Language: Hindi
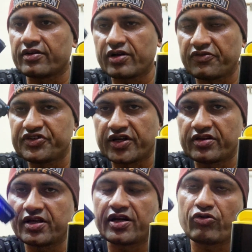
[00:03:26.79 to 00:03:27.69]
काफ़ी
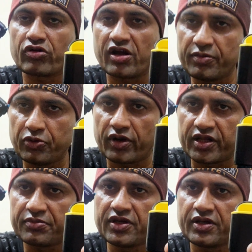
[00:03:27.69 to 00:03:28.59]
शानदार है और काफ़ी पुराना
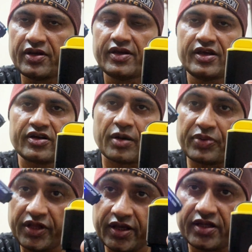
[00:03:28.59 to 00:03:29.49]
भी
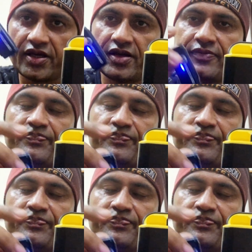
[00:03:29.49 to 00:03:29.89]
कंपनी है ये